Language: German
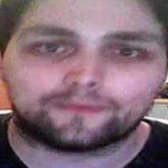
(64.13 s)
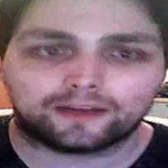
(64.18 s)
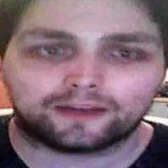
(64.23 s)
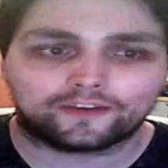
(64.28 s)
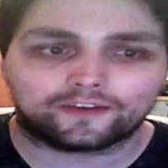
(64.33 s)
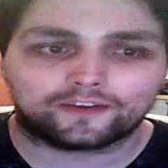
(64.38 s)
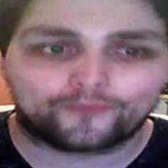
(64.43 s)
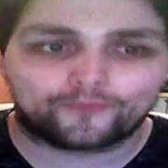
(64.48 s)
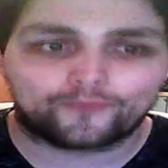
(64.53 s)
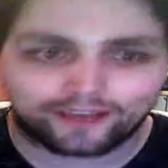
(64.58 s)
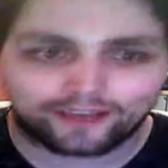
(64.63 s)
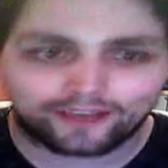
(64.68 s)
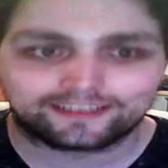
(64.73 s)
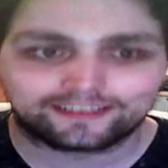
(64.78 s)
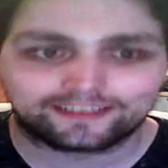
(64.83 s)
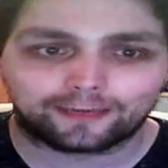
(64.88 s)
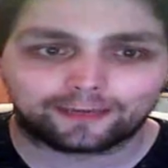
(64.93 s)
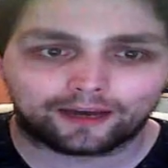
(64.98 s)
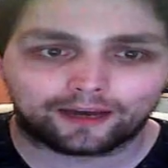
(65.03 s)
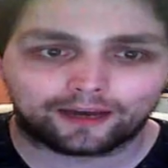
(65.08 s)
mal die
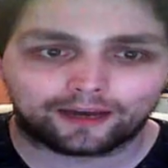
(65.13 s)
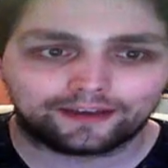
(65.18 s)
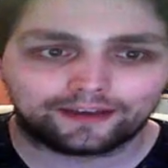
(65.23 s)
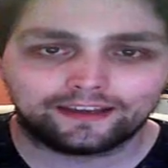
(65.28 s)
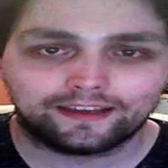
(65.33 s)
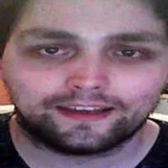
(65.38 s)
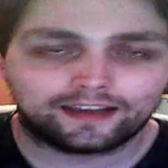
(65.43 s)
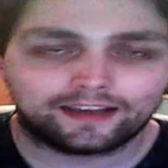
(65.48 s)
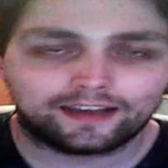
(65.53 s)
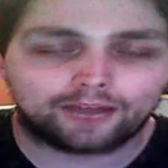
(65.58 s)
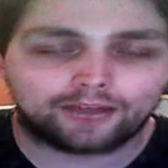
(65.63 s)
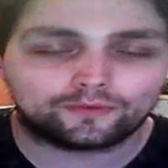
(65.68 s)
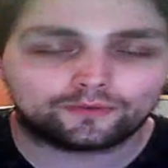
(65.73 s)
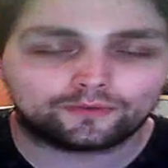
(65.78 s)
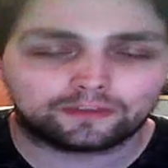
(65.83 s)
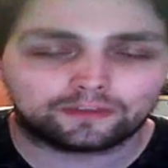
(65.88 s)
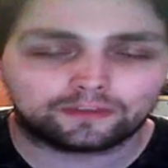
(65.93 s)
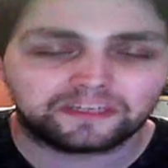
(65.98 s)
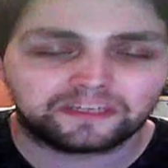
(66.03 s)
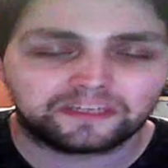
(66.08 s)
Facecam an, einfach
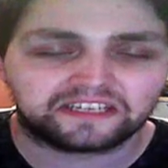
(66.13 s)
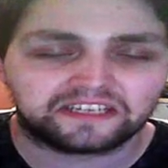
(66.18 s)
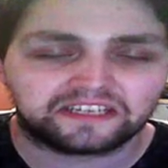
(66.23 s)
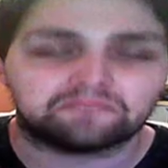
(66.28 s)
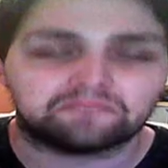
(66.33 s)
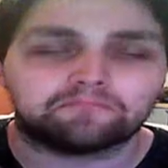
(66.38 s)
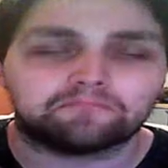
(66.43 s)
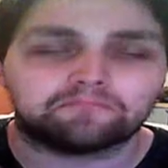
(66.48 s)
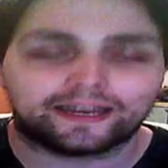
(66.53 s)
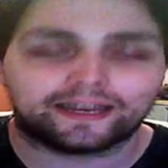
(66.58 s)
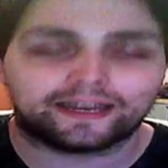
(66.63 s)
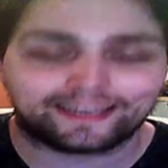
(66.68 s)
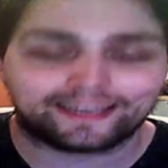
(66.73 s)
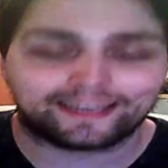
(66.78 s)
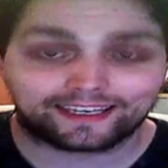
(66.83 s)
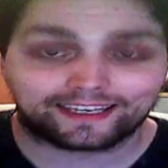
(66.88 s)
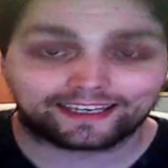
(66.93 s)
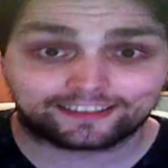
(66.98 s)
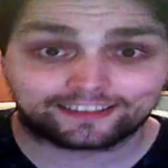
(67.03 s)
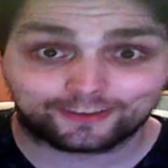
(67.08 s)
nur damit ihr meine
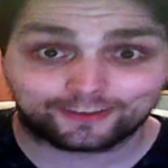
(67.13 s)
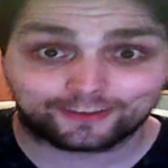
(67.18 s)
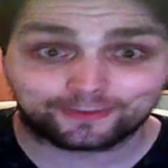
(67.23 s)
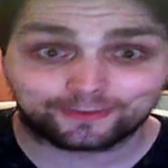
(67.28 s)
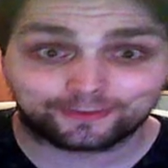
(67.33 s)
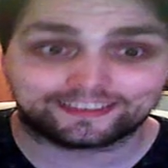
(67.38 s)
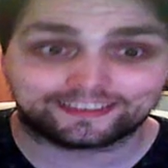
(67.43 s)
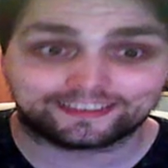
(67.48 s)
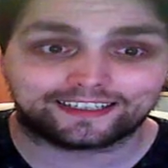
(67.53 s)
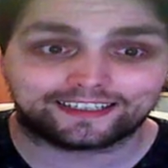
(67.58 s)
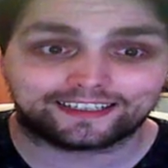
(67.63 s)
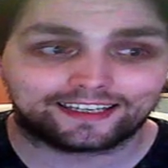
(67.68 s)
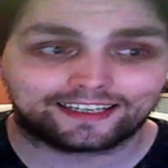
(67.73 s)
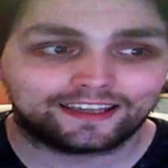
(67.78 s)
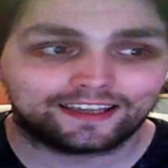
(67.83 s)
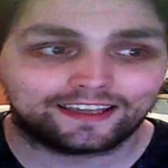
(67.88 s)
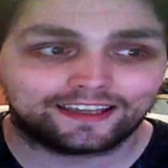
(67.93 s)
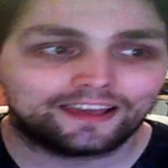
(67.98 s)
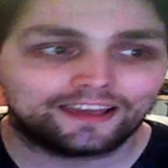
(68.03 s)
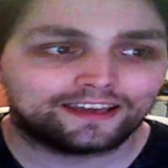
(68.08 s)
Reaktion seht.
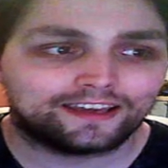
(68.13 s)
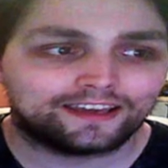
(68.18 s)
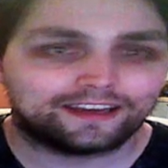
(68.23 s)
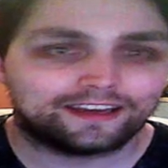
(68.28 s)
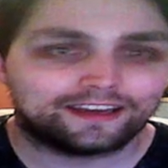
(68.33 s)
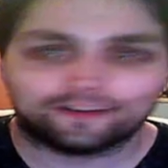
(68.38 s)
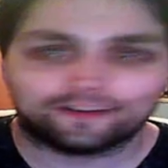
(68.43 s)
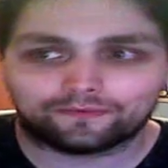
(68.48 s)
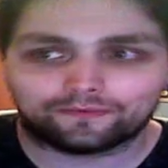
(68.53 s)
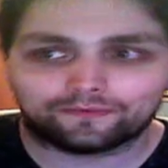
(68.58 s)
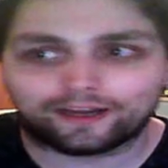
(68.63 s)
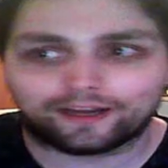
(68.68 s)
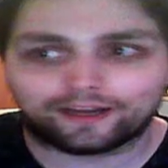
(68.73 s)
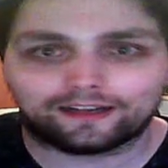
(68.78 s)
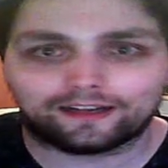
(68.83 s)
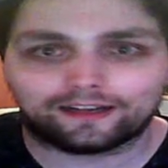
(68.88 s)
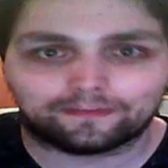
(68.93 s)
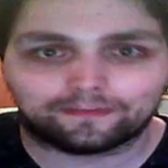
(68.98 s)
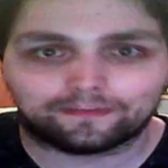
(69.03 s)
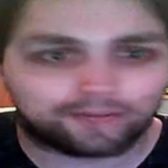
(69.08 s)

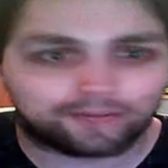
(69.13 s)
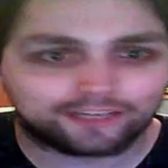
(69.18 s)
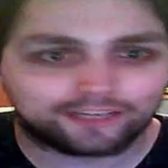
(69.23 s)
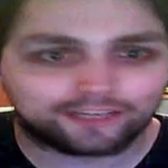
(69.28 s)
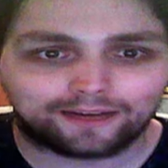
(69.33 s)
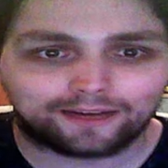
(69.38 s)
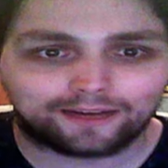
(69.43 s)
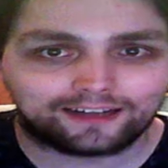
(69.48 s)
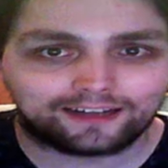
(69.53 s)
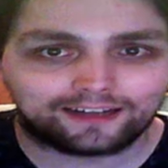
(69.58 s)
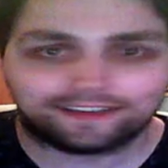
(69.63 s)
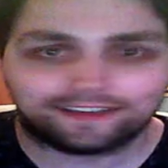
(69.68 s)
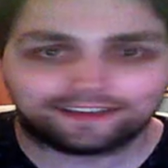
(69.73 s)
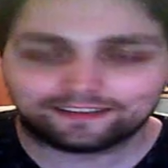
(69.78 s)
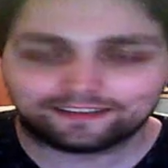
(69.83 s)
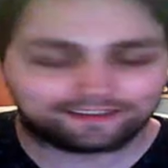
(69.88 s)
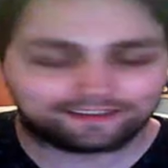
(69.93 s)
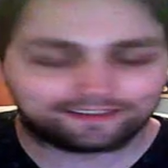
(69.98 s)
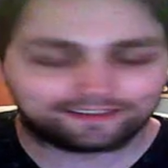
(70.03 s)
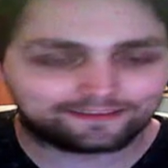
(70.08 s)
Weil manchmal,
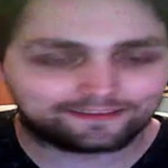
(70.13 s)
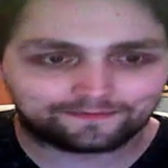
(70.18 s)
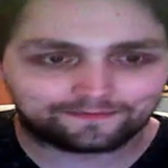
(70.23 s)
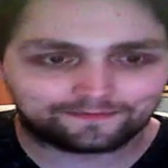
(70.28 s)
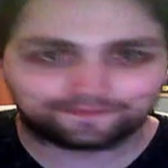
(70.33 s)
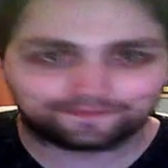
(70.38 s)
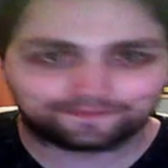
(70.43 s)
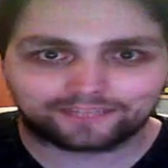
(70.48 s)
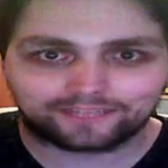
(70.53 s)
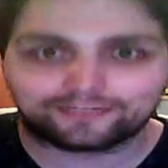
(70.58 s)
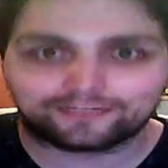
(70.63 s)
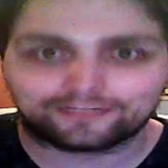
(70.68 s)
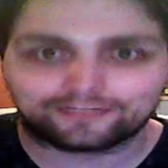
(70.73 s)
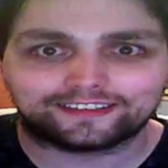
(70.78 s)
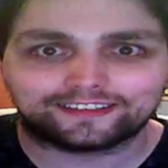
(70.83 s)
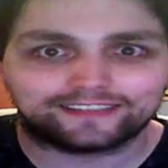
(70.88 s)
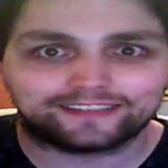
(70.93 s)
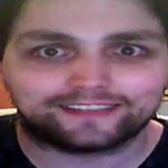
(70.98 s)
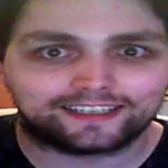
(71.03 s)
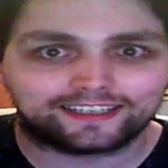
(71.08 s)
das, was
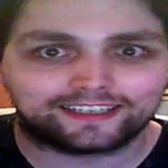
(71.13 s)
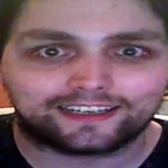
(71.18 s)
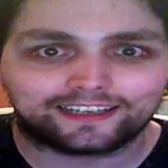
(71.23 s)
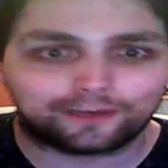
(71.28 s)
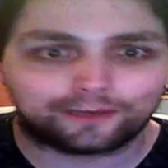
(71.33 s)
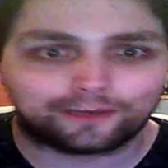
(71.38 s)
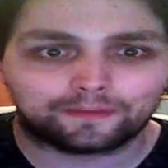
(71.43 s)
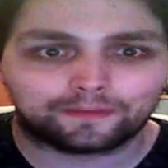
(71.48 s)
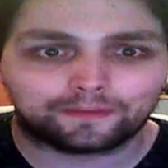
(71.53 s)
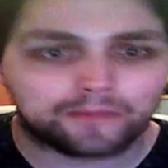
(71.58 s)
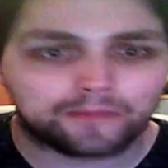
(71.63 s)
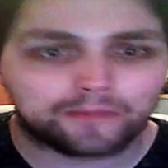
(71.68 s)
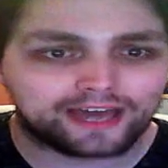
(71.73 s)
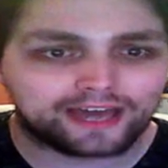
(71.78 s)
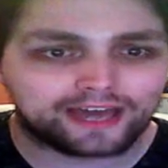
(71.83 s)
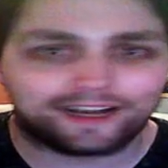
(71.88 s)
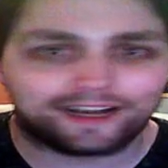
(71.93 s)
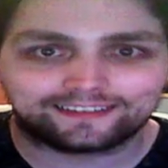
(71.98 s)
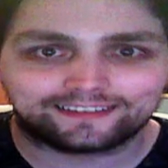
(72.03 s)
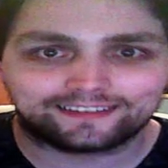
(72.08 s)
ihr seht, glaubt ihr
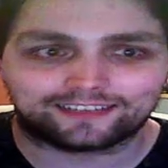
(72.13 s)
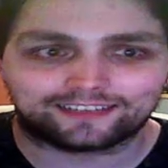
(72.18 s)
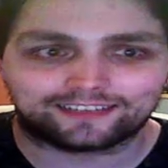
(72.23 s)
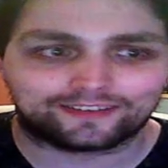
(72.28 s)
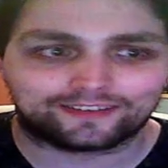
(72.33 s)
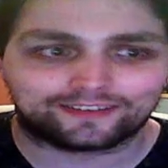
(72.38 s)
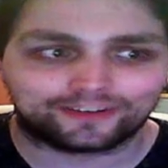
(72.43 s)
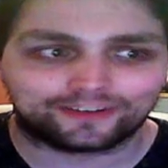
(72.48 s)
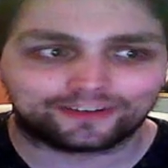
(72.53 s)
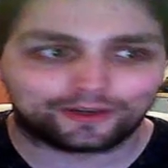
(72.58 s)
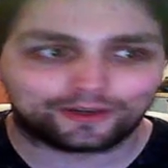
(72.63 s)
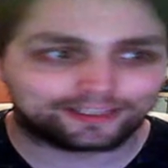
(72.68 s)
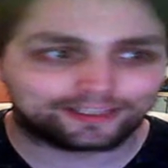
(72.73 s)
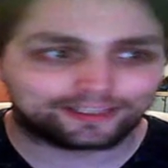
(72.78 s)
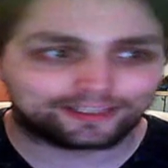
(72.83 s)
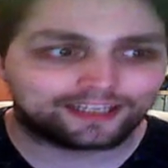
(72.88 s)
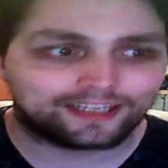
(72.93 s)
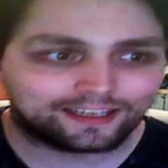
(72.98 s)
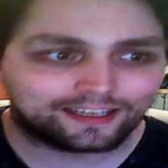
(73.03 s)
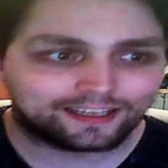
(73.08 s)
mehr als das, was ihr
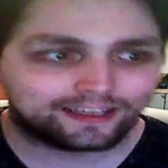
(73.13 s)
hört.